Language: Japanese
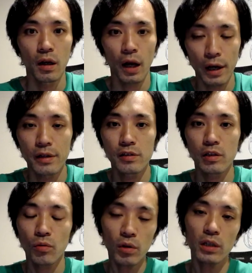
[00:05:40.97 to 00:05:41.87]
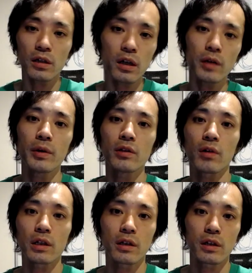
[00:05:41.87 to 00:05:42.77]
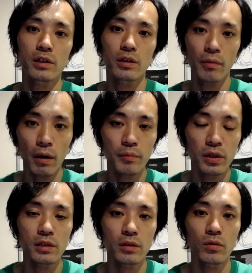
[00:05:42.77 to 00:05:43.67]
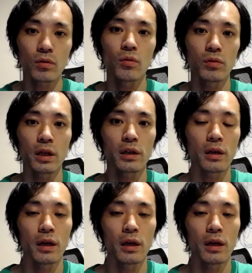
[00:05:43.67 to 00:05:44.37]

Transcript: はい、じゃあどうやって書けばいいのかに関してはプレゼントの方で、